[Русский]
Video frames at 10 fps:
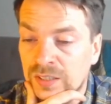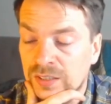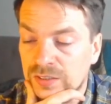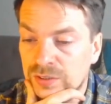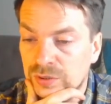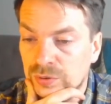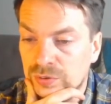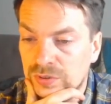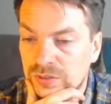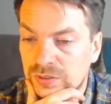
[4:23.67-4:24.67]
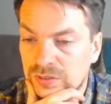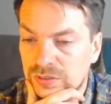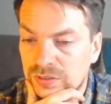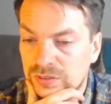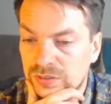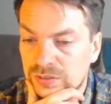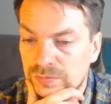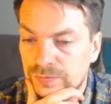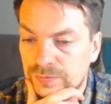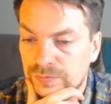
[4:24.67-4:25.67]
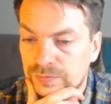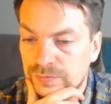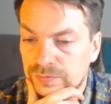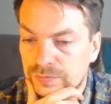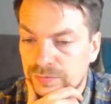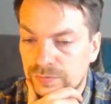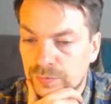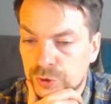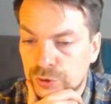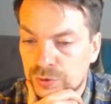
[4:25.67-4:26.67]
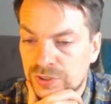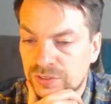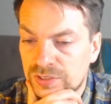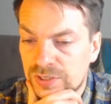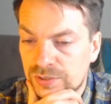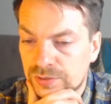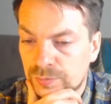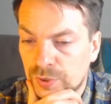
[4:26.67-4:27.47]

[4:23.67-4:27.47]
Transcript: Но что делать?